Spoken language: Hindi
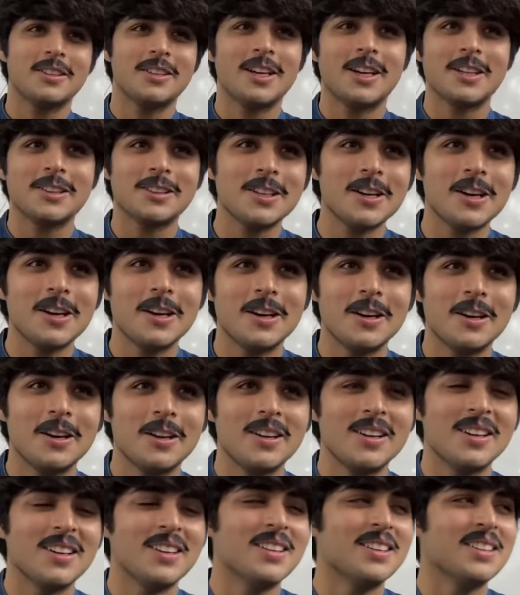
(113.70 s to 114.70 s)
कहता
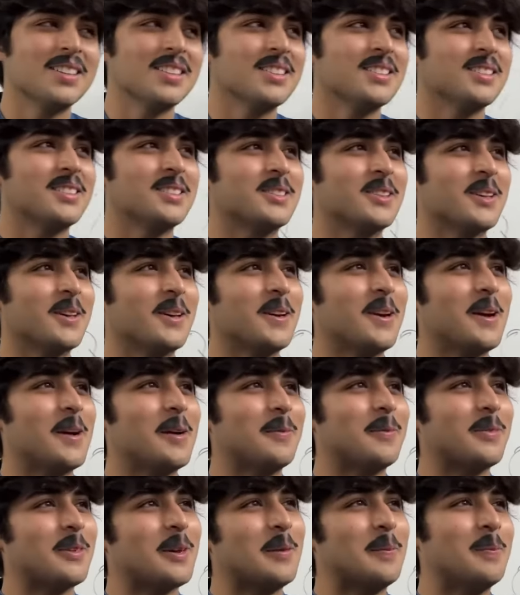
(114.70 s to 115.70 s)
सर
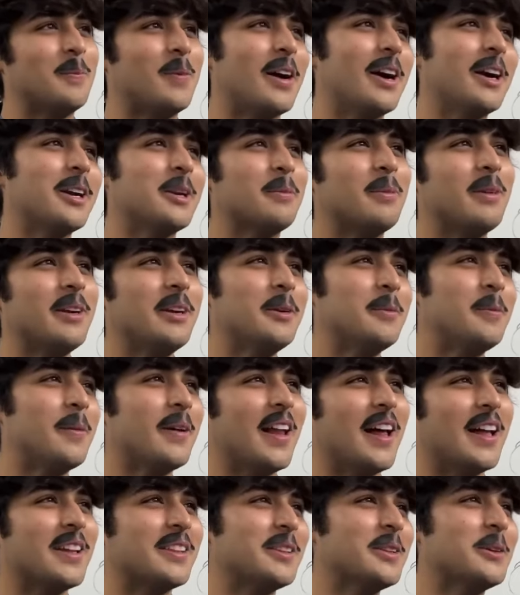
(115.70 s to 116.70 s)
आप कंपार्टमेंट
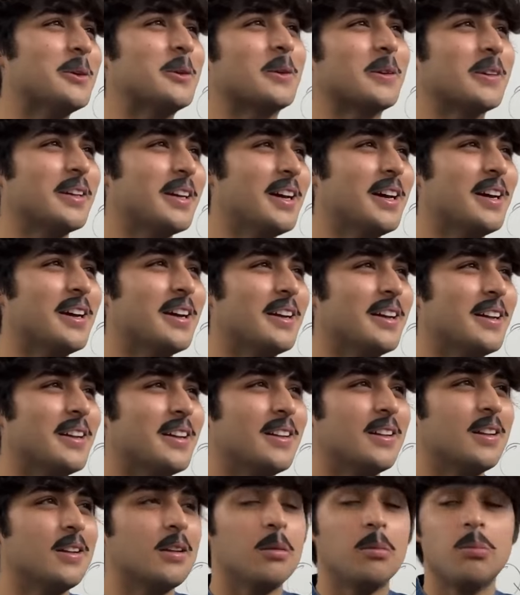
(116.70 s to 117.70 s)
पढ़ाते हो क्या
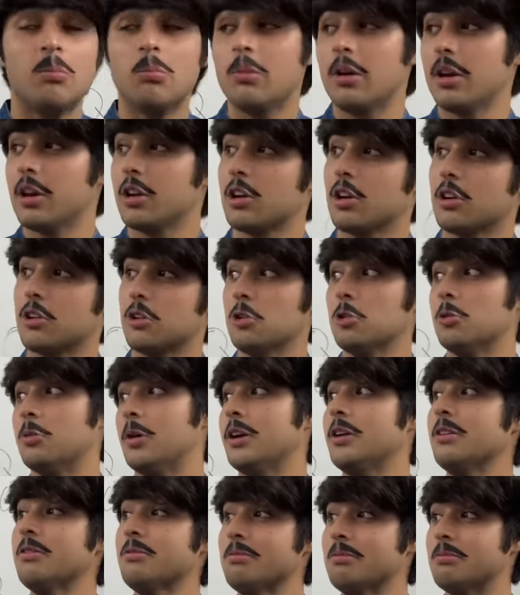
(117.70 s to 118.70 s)
मैंने कहा क्यों
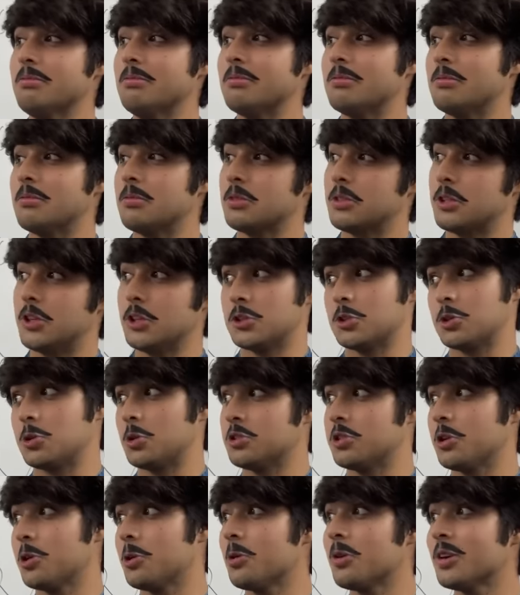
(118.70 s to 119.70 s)
भाई
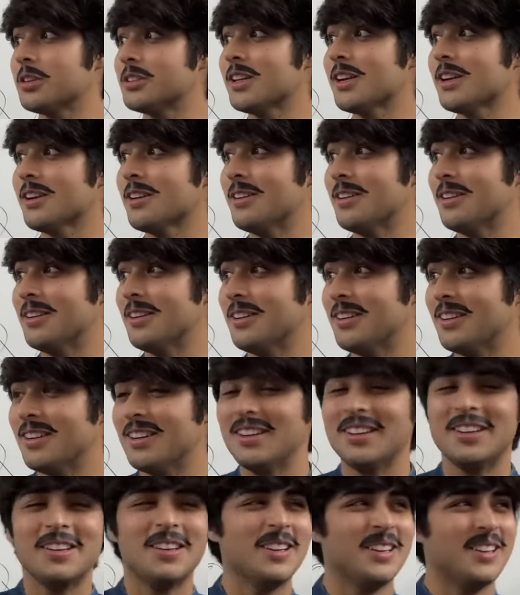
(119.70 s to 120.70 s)
किसको ज़रूरत है
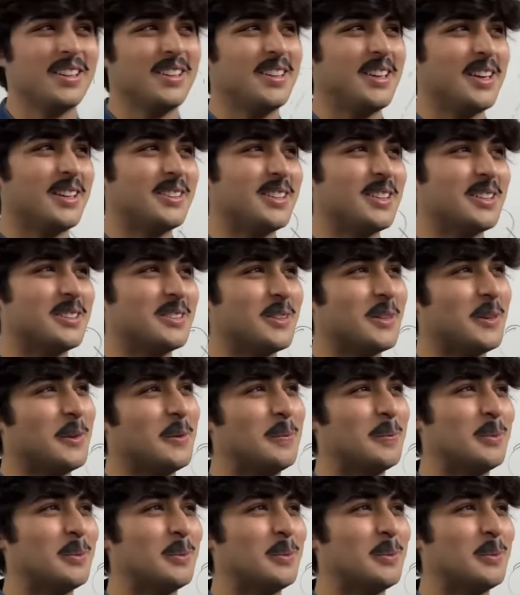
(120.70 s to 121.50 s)
कहता सर